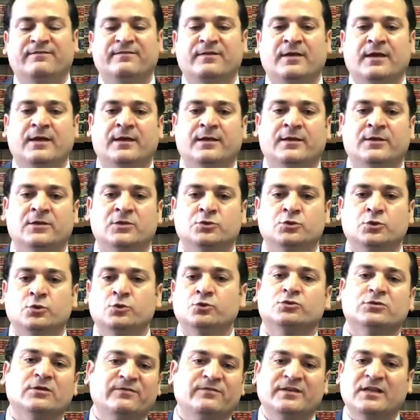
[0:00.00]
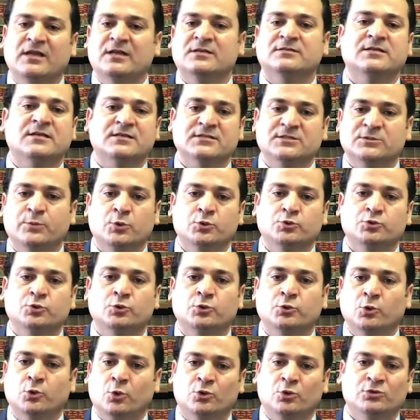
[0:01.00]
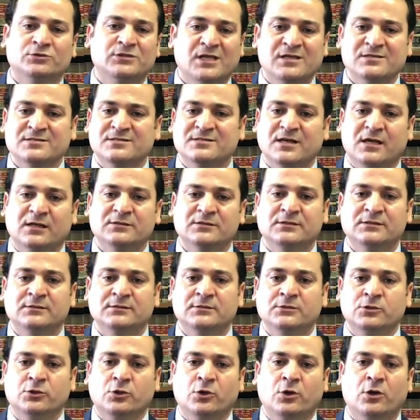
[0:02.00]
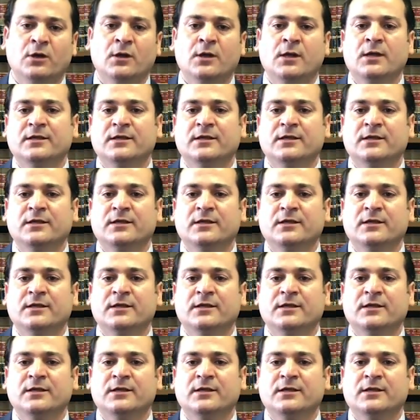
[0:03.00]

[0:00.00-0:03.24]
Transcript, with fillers: E, sonuçta finansal sponsorluğu oradan sağlanılıyor.